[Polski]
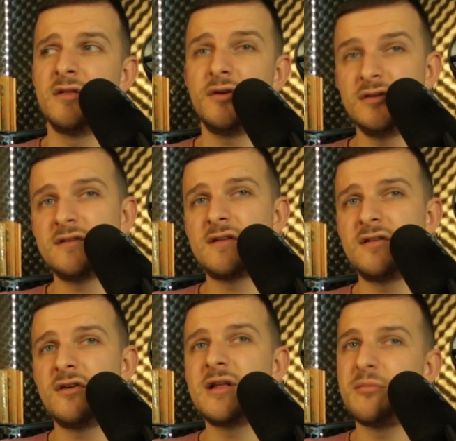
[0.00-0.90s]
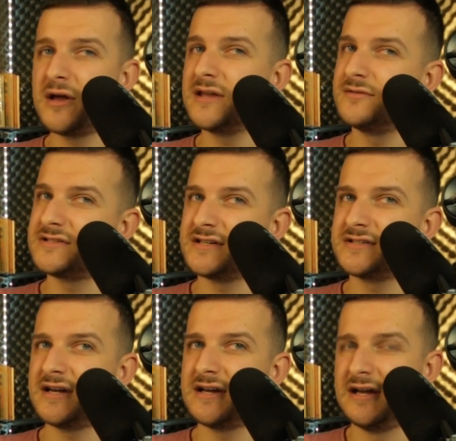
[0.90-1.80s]
No i niestety ona po jakimś
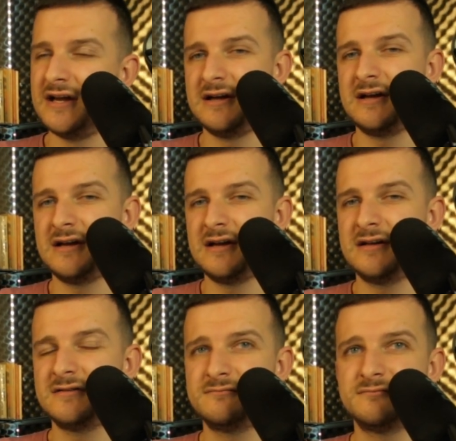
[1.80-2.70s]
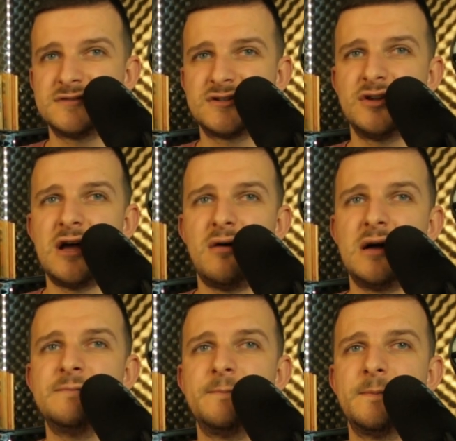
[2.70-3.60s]
czasie skonała,
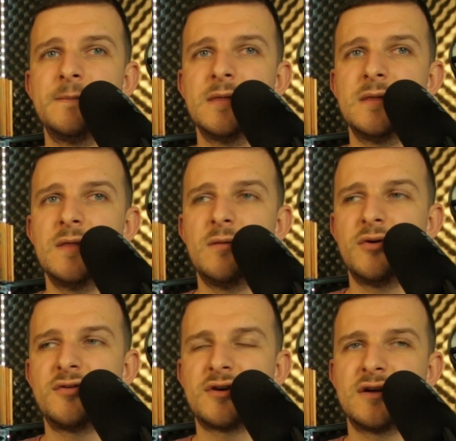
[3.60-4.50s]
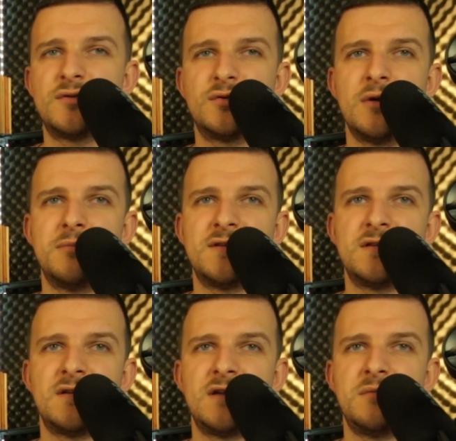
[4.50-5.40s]
no bo trochę trudno bez
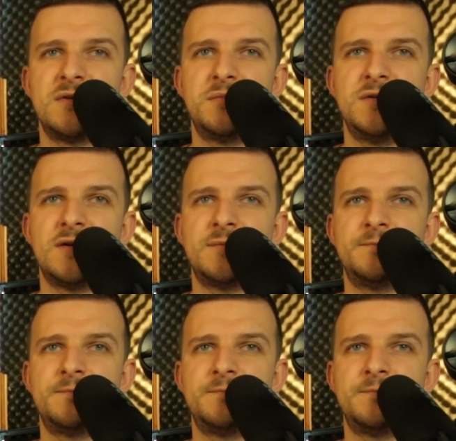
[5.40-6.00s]
jedzenia i bez picia.